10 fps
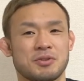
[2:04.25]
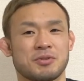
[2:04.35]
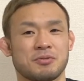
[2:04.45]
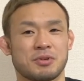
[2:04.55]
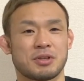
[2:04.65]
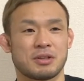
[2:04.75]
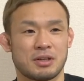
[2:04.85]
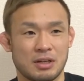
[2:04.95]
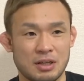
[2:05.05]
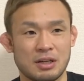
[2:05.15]
ね。そうなんですよ
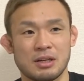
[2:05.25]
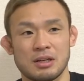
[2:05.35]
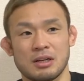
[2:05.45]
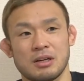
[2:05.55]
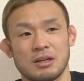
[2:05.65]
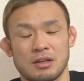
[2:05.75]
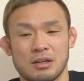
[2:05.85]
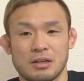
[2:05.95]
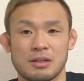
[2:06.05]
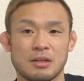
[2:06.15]
ね。
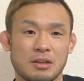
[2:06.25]
確